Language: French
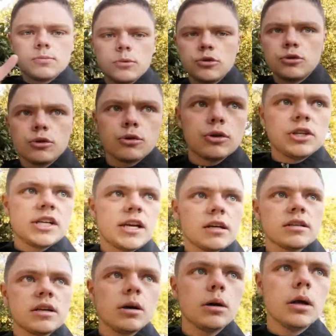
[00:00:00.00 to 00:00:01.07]
monsieur Rudy
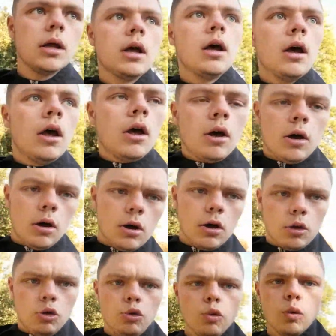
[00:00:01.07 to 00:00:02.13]
Garcia.
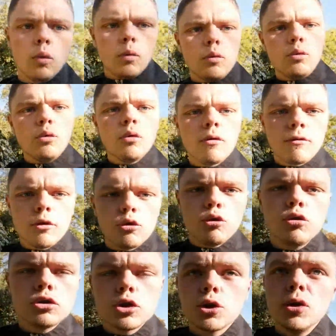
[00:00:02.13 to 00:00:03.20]
Euh, nous, nous, on veut
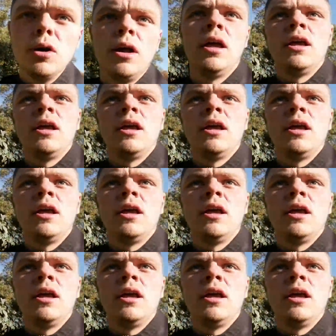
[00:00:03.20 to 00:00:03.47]
du jeu,